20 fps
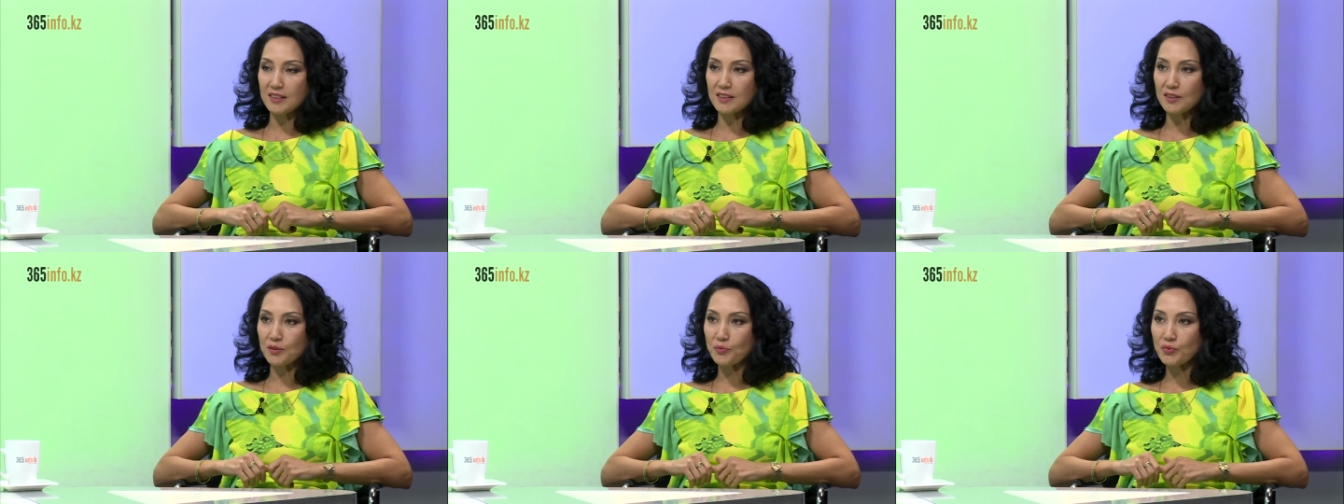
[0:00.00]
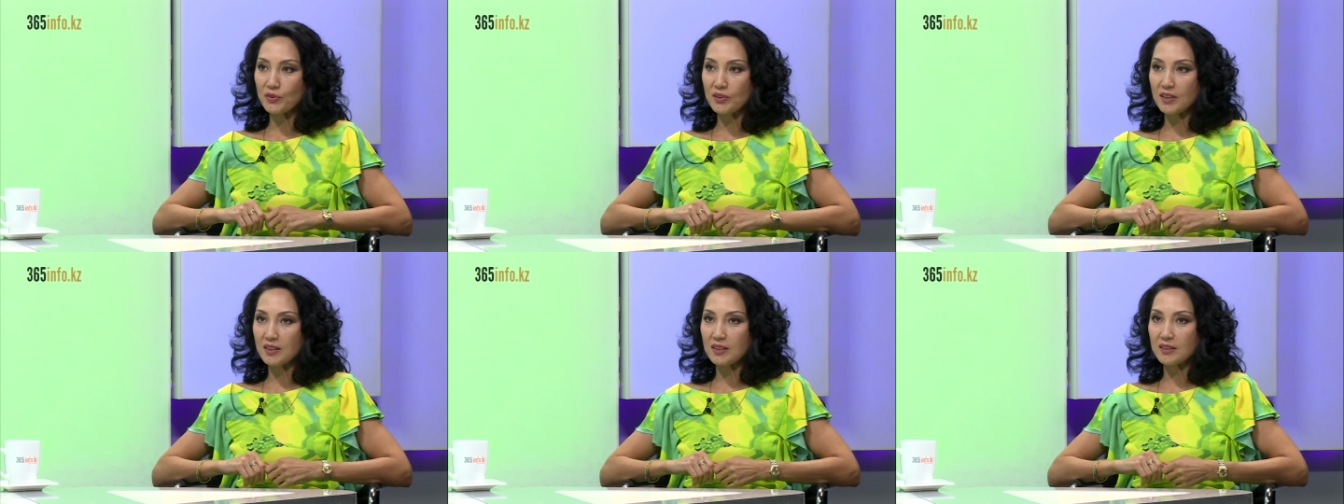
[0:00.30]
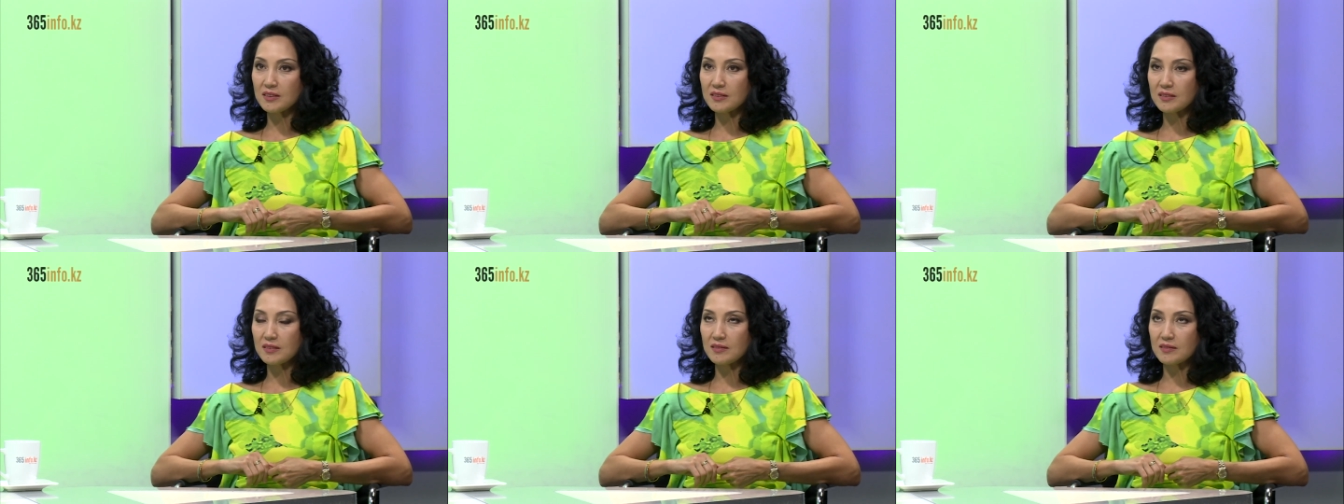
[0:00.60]
Это
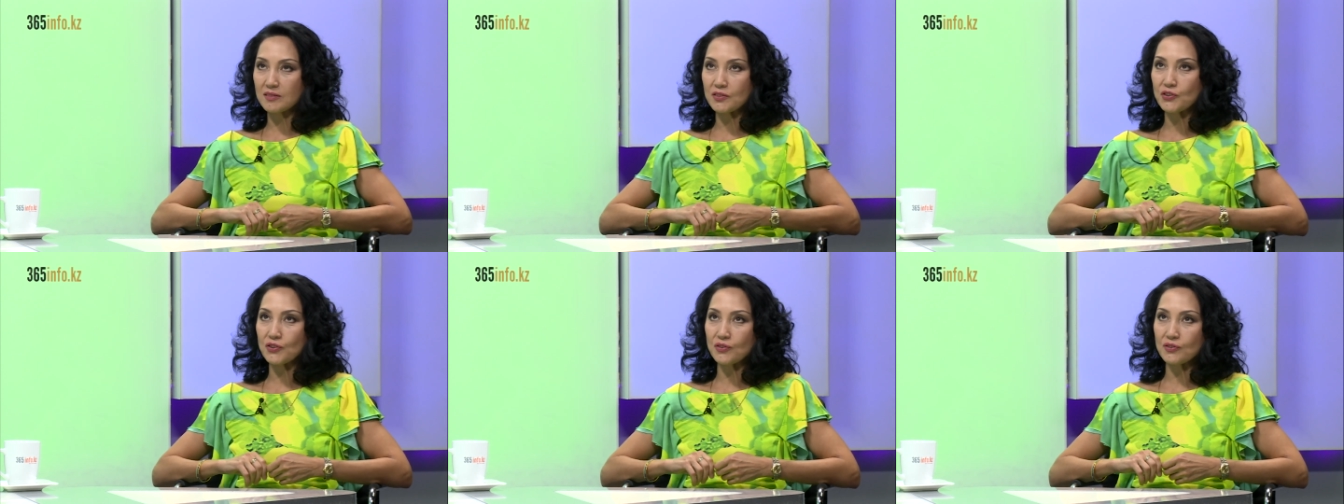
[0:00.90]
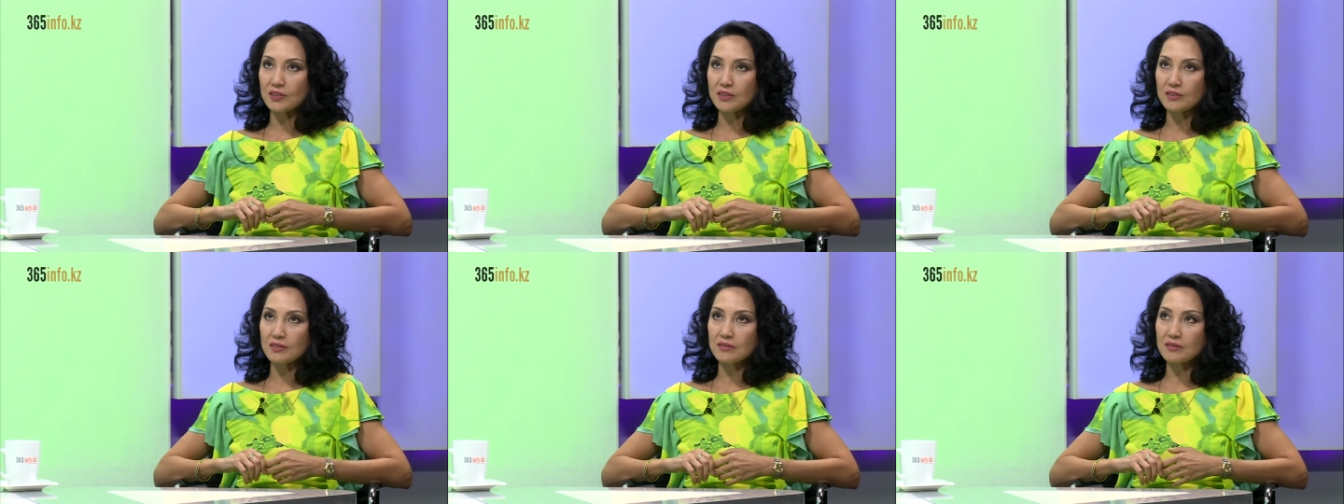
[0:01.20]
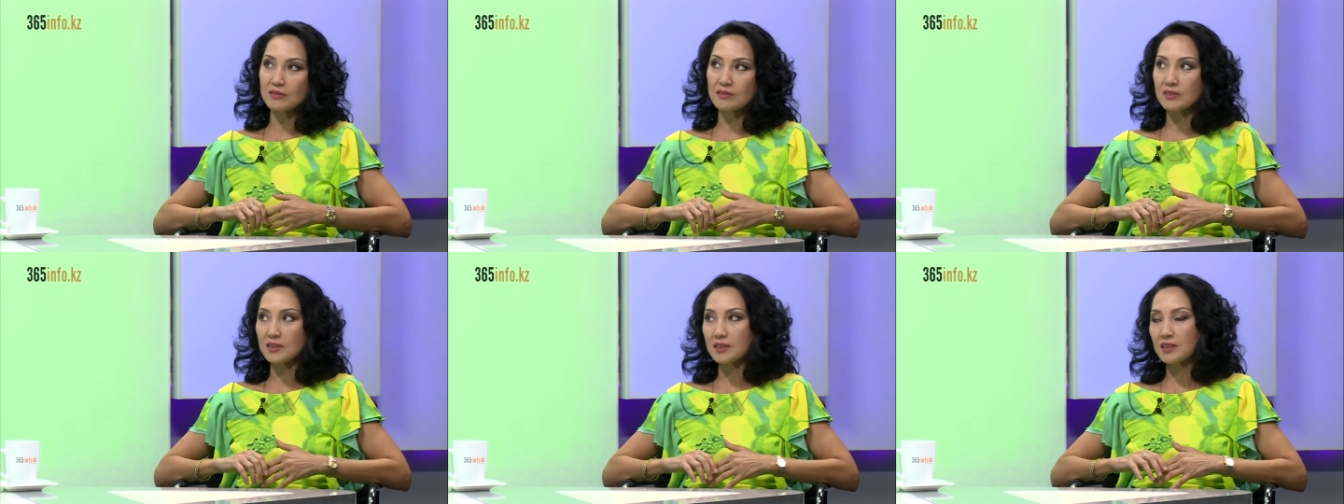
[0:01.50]
была значит,
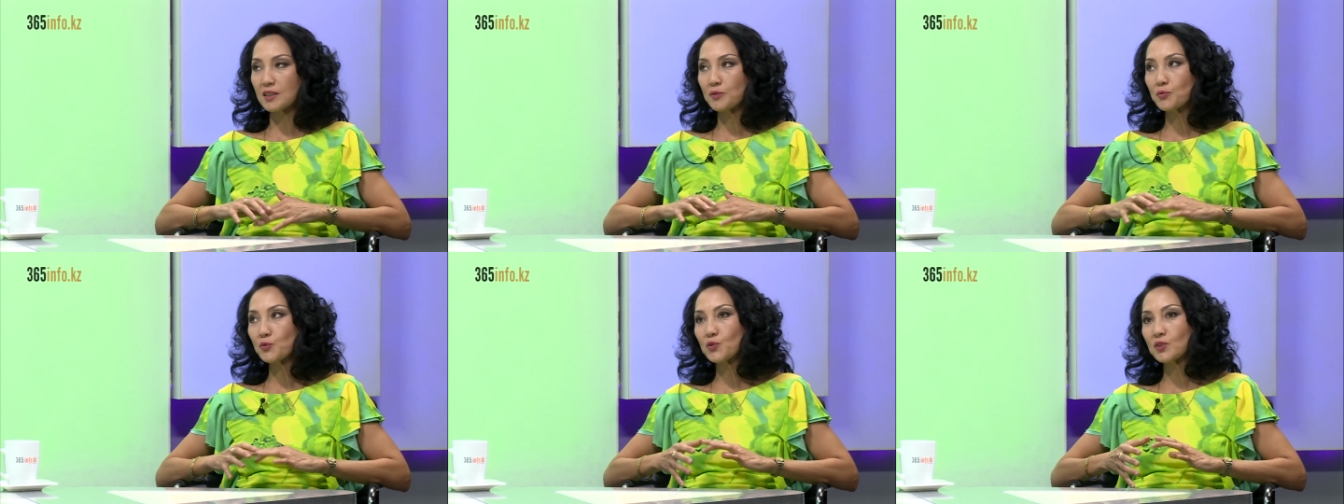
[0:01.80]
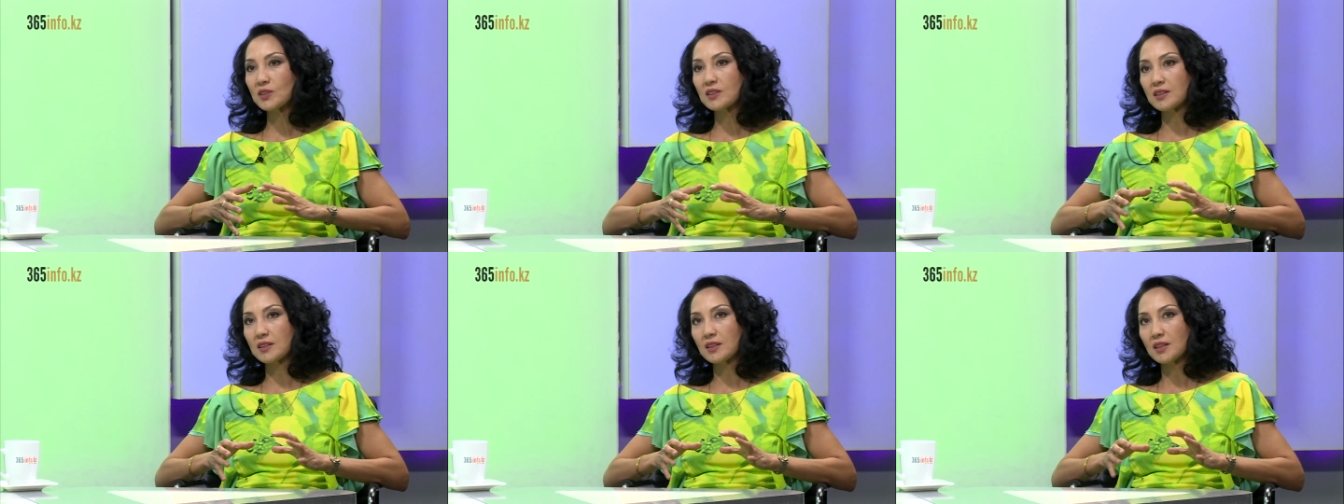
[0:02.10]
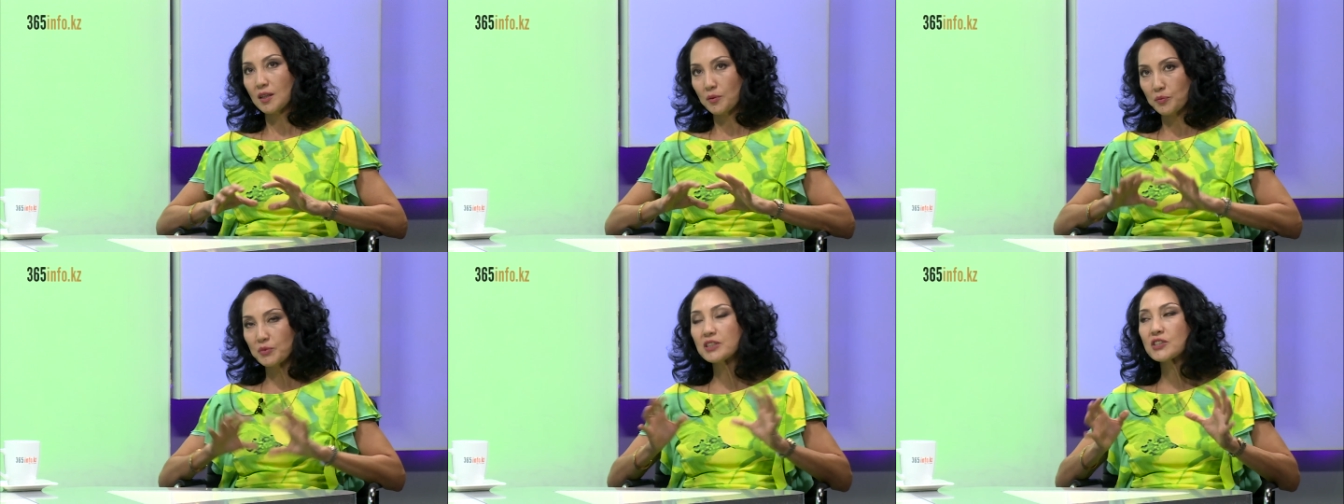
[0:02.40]
э, такая музыка,
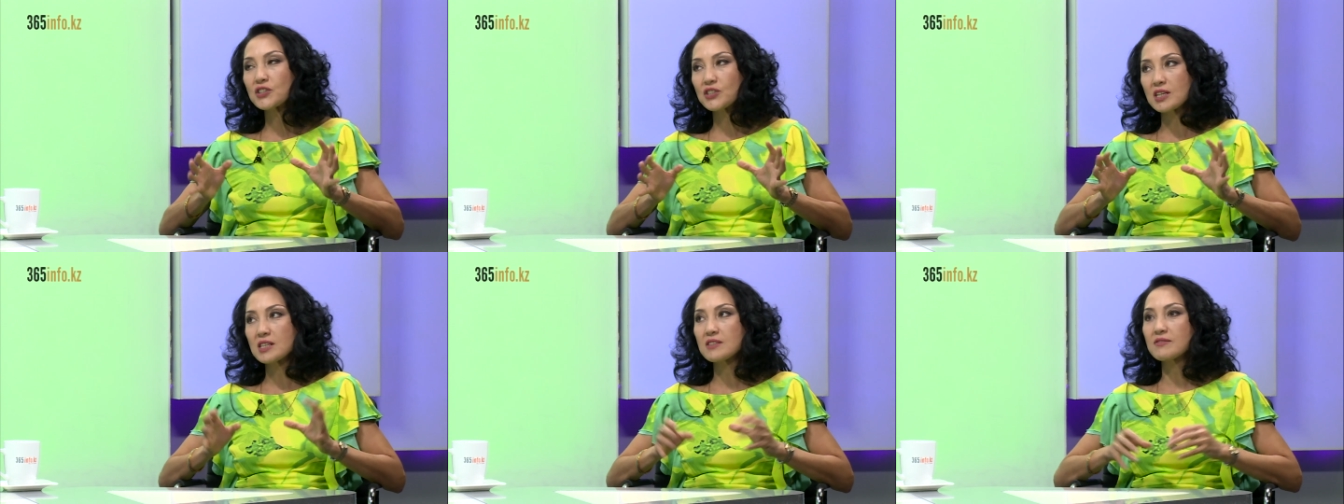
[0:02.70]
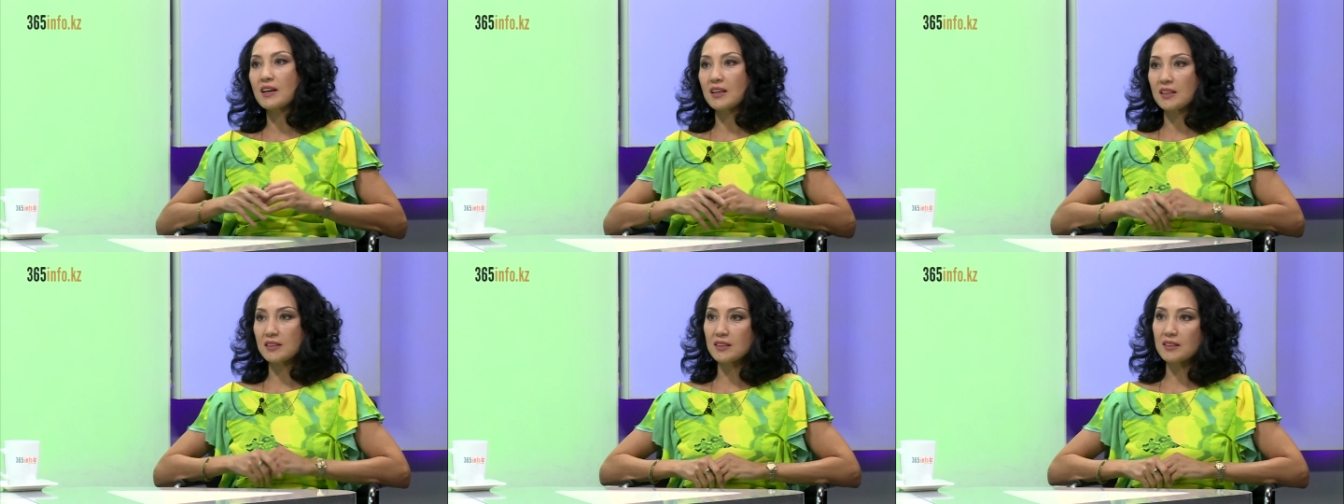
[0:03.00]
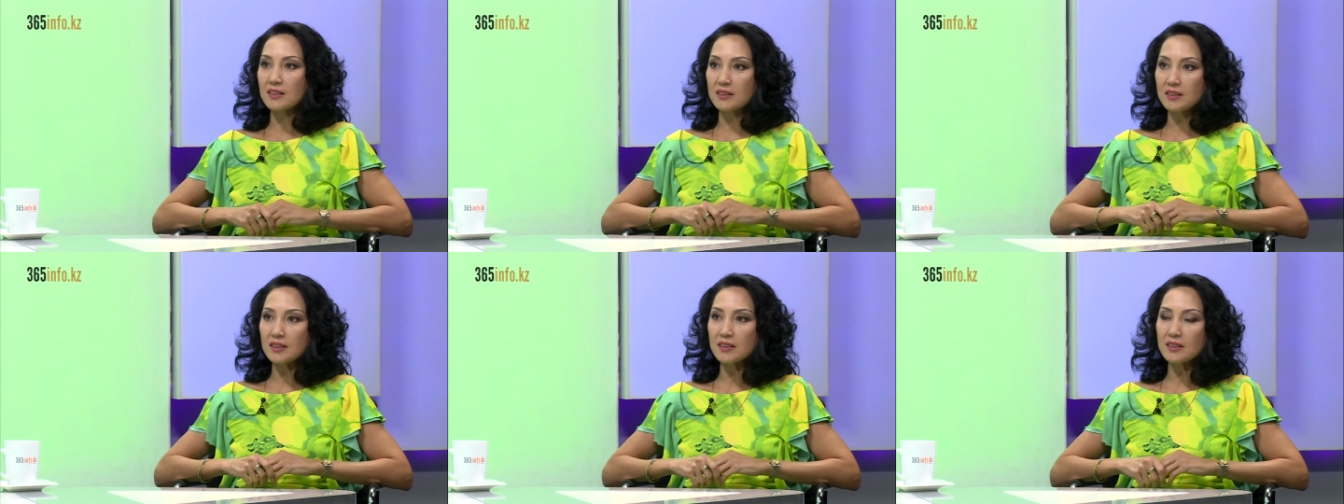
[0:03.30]
мы даже назвали этот
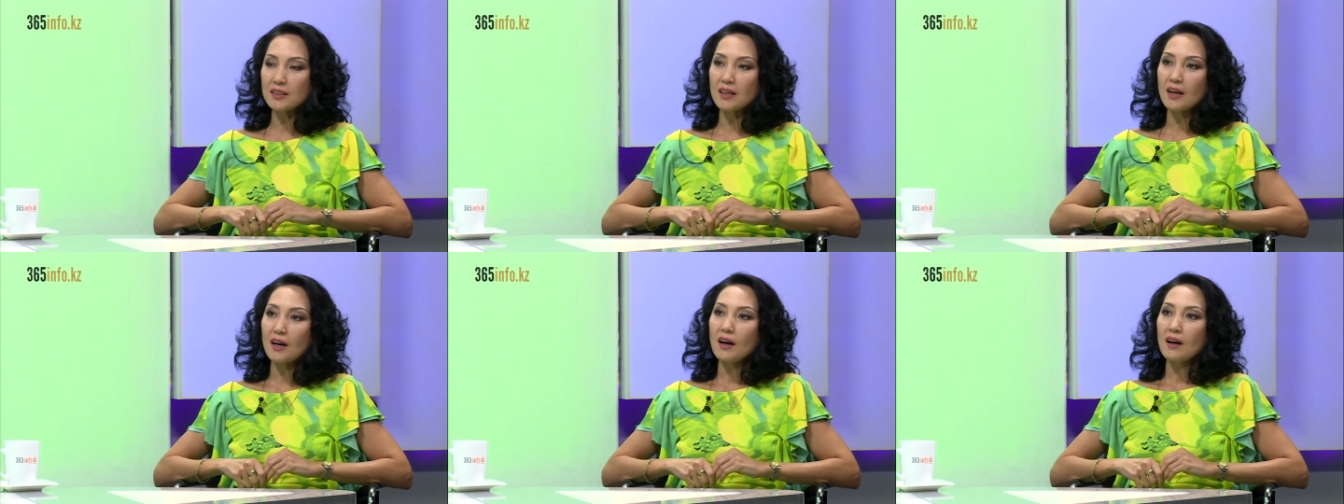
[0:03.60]
концерт,